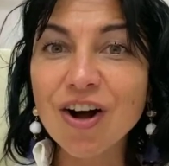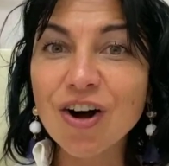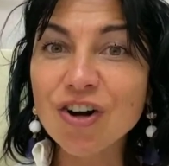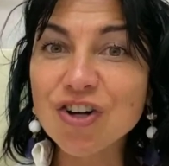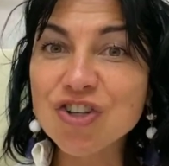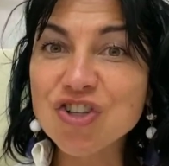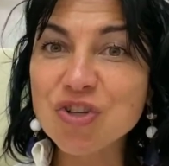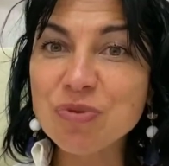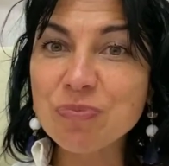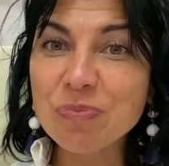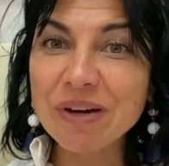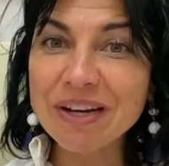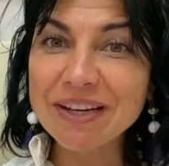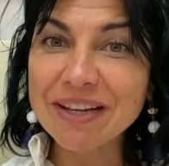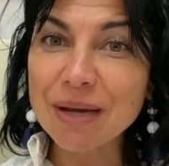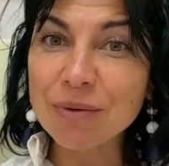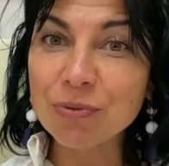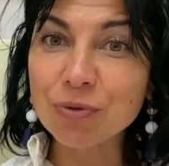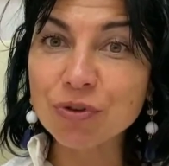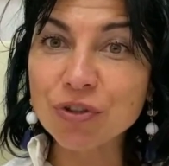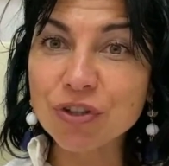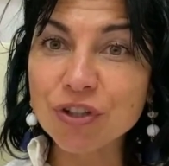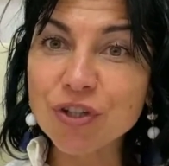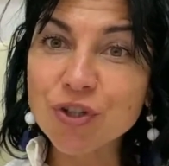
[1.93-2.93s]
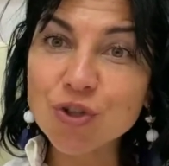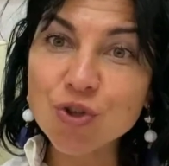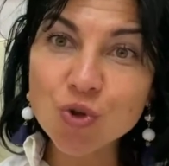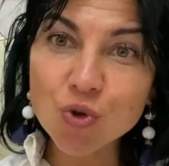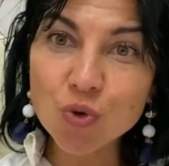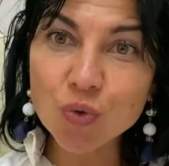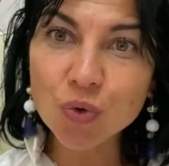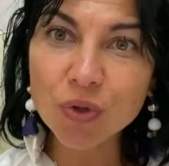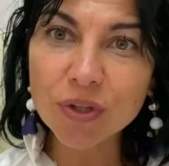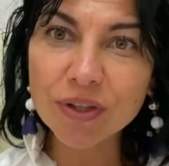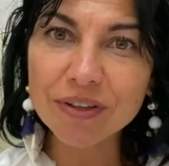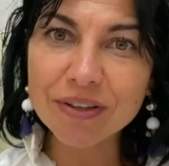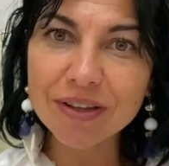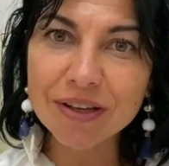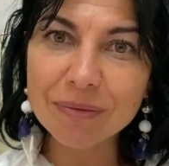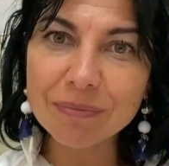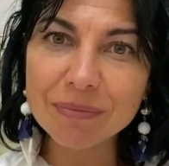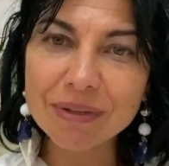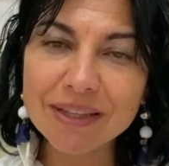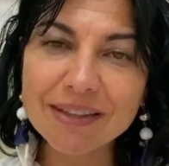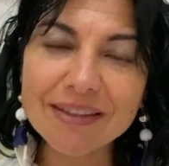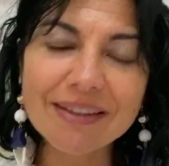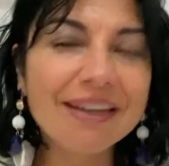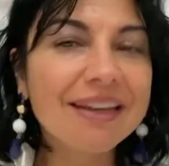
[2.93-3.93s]
Oggi parliamo di digiuno
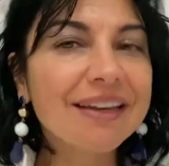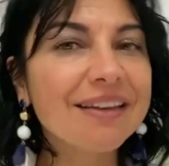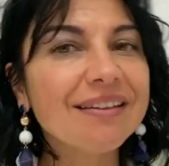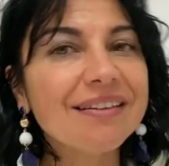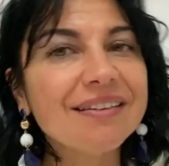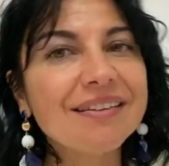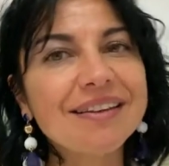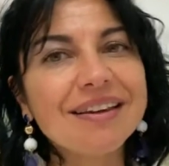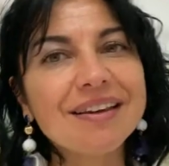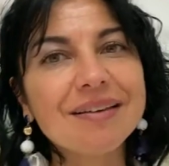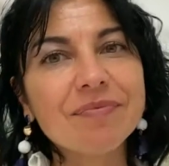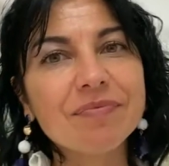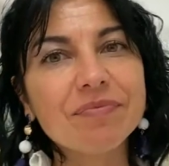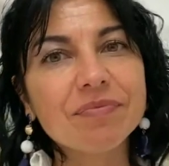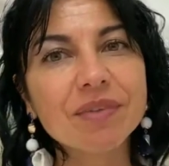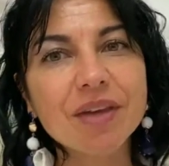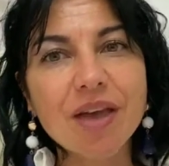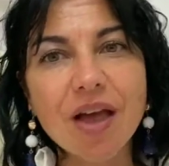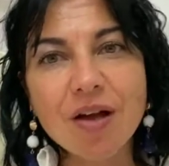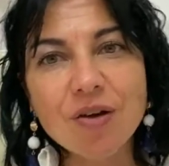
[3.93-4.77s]
intermittente,